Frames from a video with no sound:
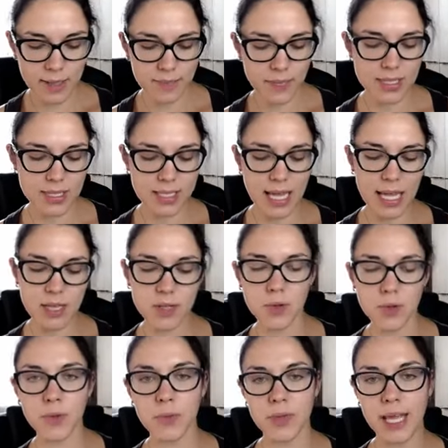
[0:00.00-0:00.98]
z
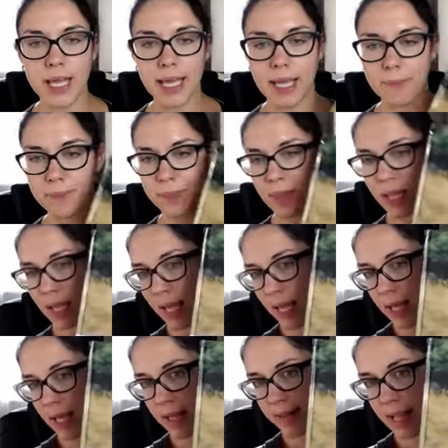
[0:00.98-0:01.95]
Andrew Dayem.
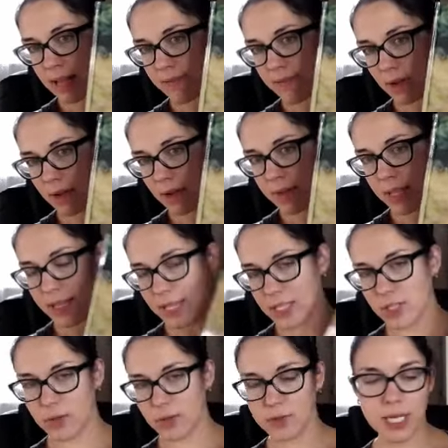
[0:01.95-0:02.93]
Tak wygląda ta
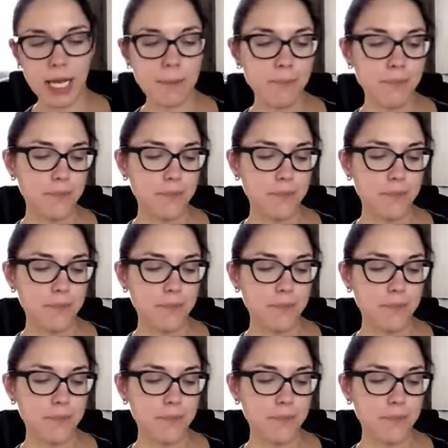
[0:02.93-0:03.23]
książka.